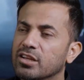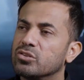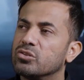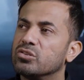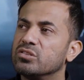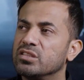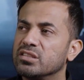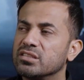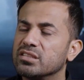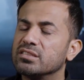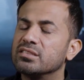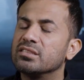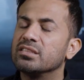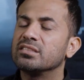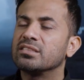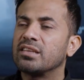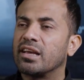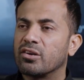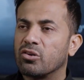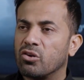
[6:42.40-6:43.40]
तो दिस इज़ द
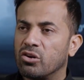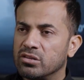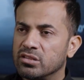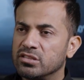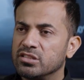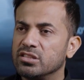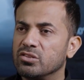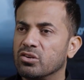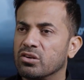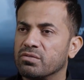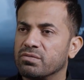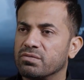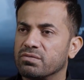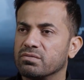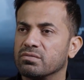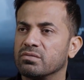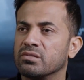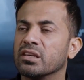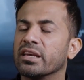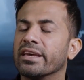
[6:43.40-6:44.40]
साइकोलॉजी ऑफ
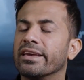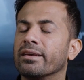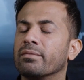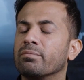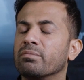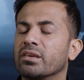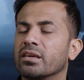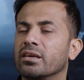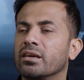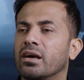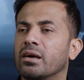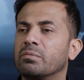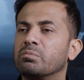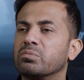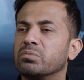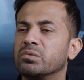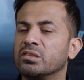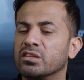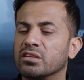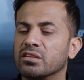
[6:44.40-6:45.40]
द गेम के
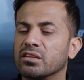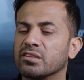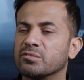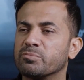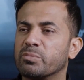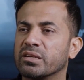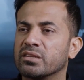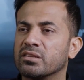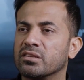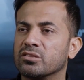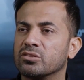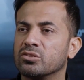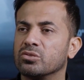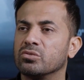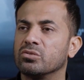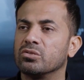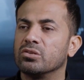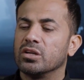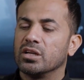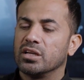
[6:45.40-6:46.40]
आप ये एक्सपेक्ट करते
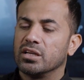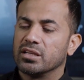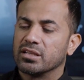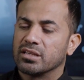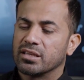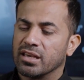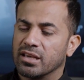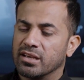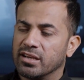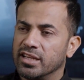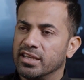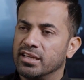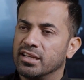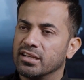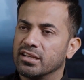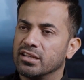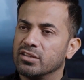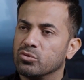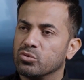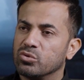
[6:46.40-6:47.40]
हो कि कहीं ना
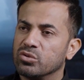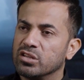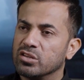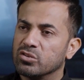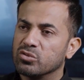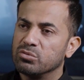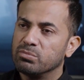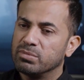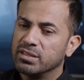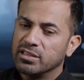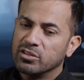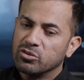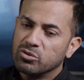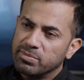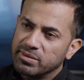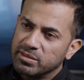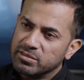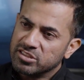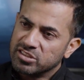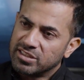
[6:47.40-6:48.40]
कहीं कोई ना कोई बंदे को
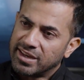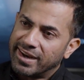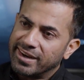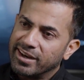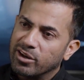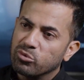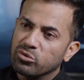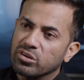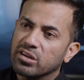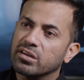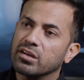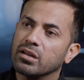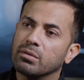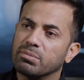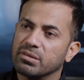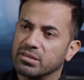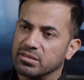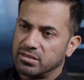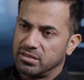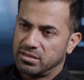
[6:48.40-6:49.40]
फिर स्टैंड आउट करना
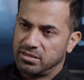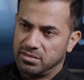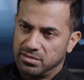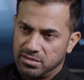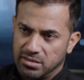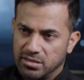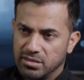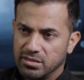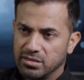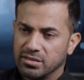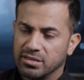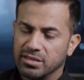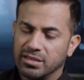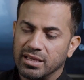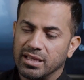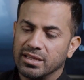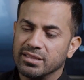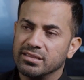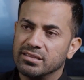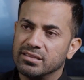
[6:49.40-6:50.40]
पड़ता है कि
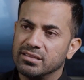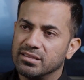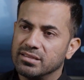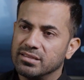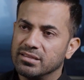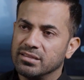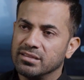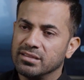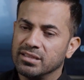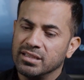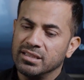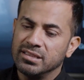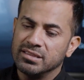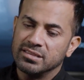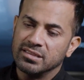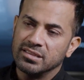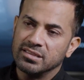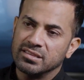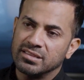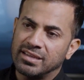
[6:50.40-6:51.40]
यार ही
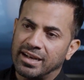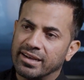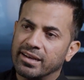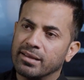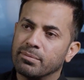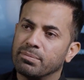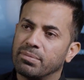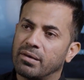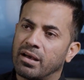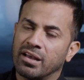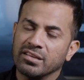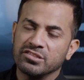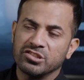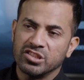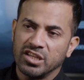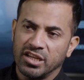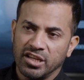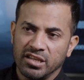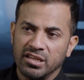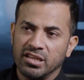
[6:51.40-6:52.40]
इज़ स्टैंड अप आज
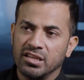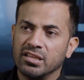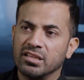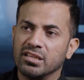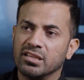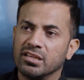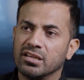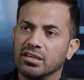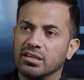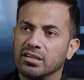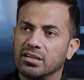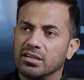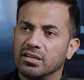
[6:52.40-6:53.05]
शाहीन ने नहीं किया